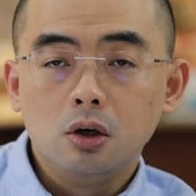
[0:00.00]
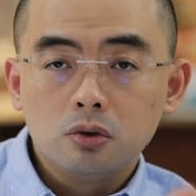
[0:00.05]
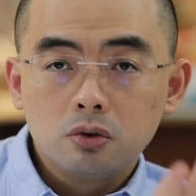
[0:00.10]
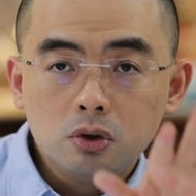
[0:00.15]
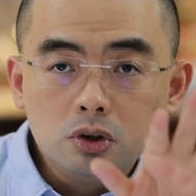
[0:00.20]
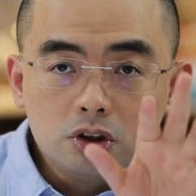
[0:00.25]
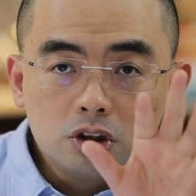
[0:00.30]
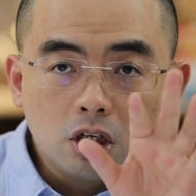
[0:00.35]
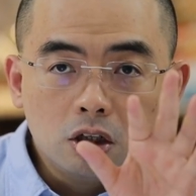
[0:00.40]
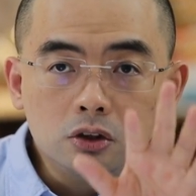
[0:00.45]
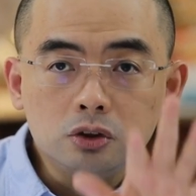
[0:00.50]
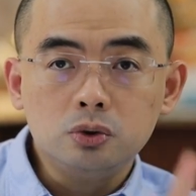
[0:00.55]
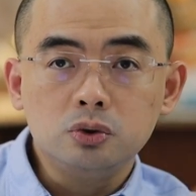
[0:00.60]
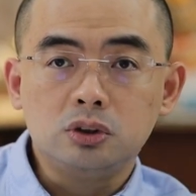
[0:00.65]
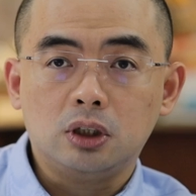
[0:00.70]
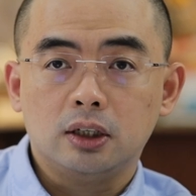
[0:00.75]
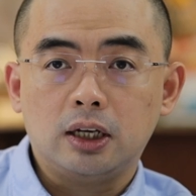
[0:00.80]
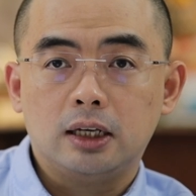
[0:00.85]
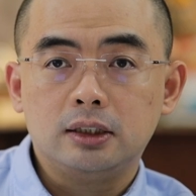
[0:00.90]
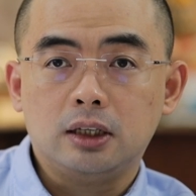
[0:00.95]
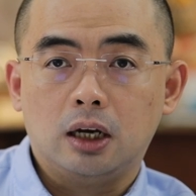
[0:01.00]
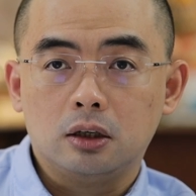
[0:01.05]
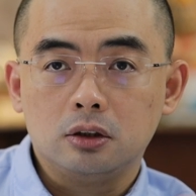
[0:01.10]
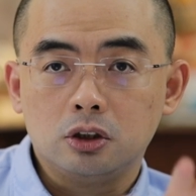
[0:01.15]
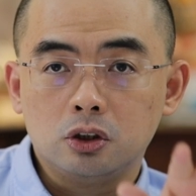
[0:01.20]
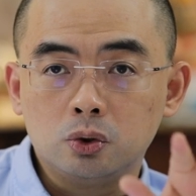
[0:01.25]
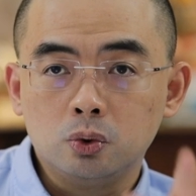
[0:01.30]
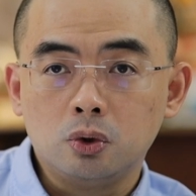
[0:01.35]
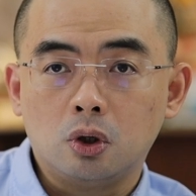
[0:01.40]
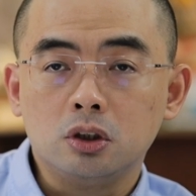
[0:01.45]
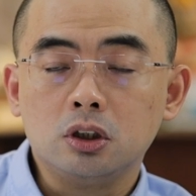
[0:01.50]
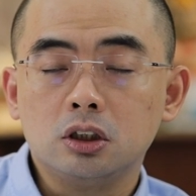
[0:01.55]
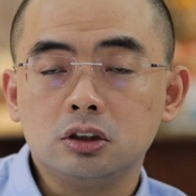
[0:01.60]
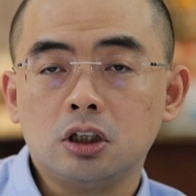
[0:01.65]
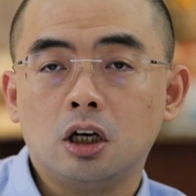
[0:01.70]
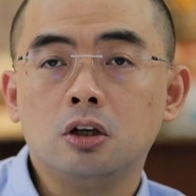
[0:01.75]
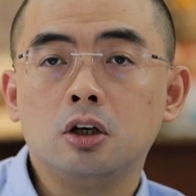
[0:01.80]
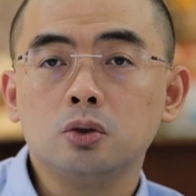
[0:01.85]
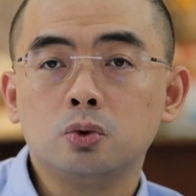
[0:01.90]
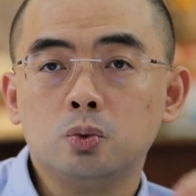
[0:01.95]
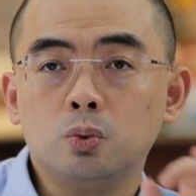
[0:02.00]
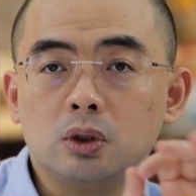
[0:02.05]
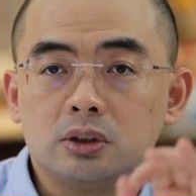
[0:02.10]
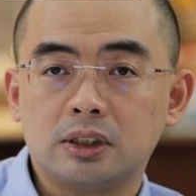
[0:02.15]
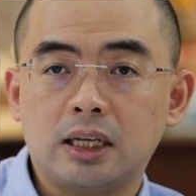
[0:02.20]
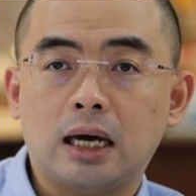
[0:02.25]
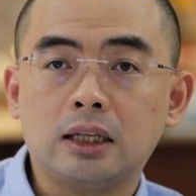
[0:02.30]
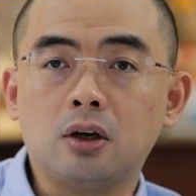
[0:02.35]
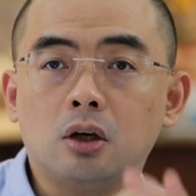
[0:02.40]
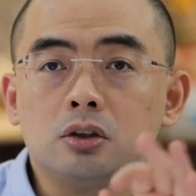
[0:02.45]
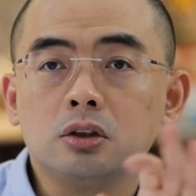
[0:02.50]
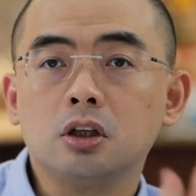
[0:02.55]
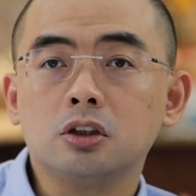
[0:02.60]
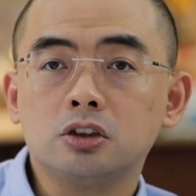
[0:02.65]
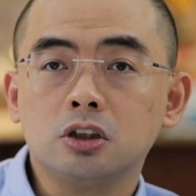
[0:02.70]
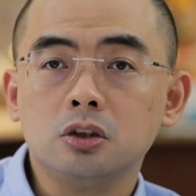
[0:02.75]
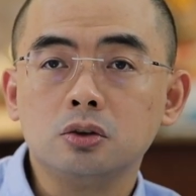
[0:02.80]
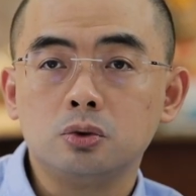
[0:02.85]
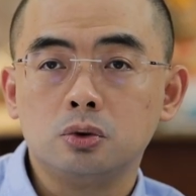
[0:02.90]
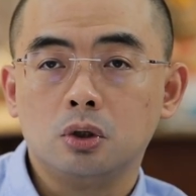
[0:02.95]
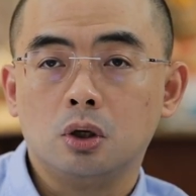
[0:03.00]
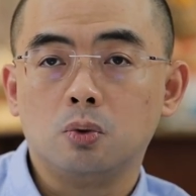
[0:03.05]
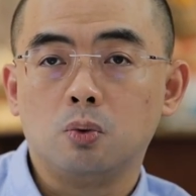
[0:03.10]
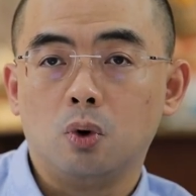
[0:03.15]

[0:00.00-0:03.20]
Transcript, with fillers: 从程序上来讲，你拥有这个枪和毒，我拿到这个证据的，